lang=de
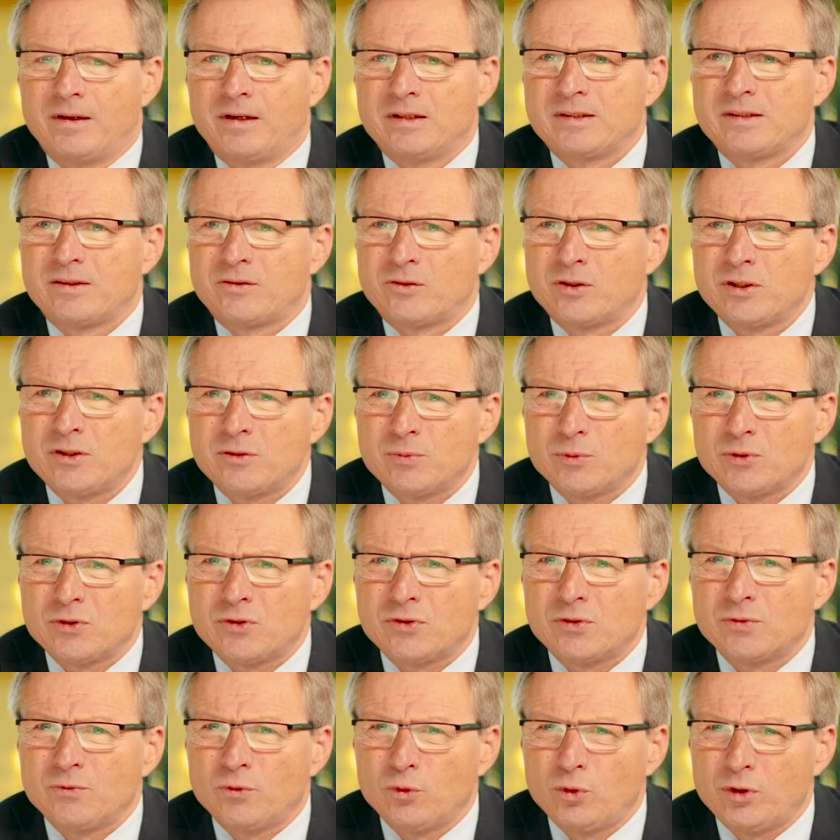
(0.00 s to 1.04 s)
also alles, was
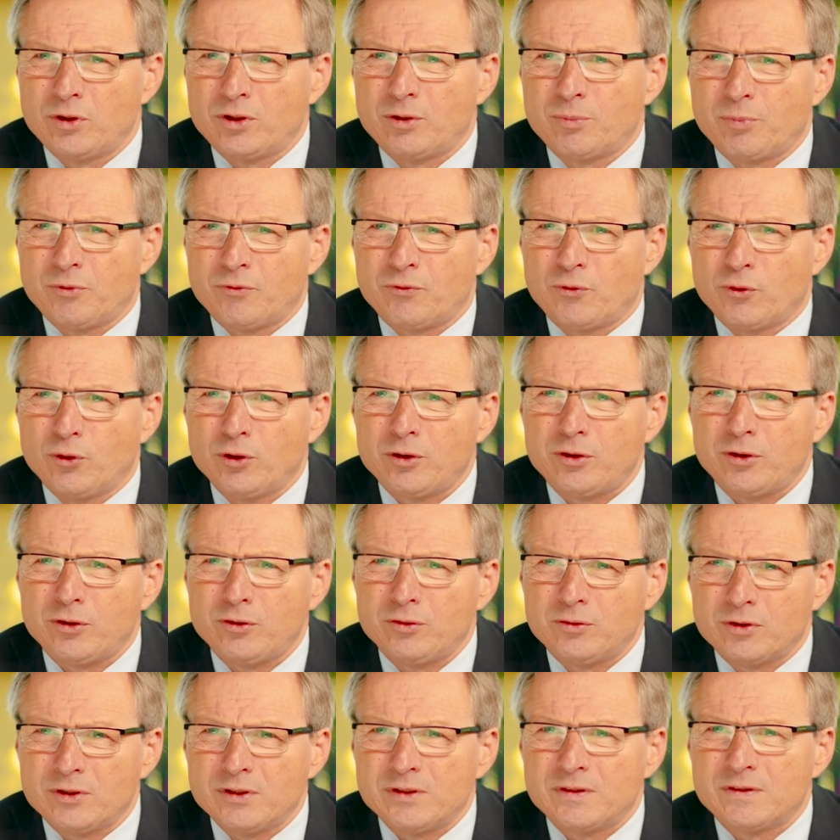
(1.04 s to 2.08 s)
zum Wohle der
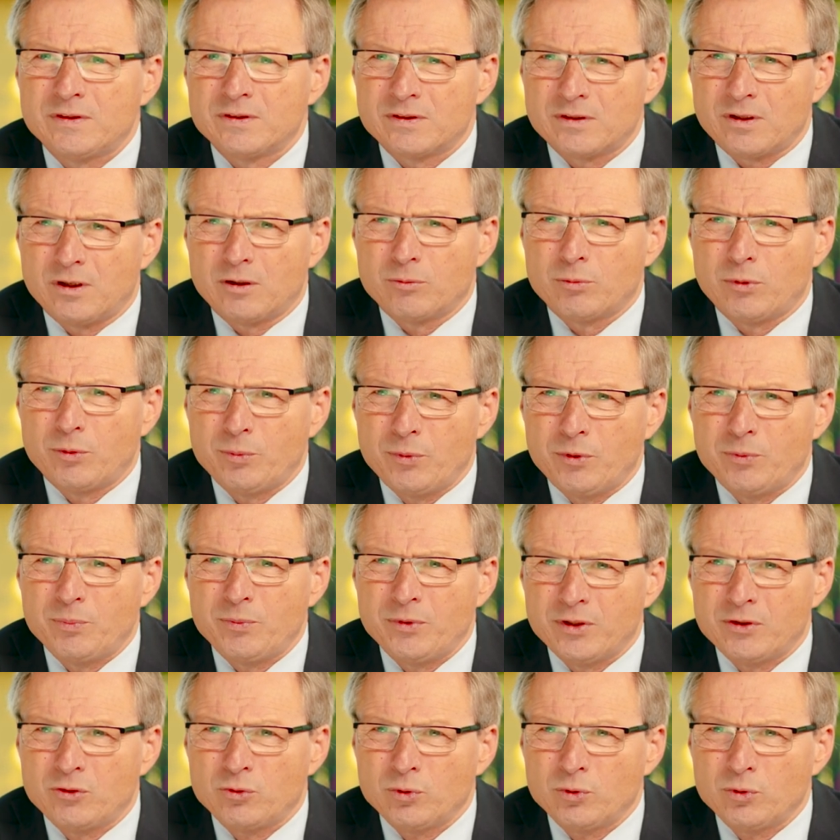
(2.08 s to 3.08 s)
Bevölkerung ist, das kann man mit mir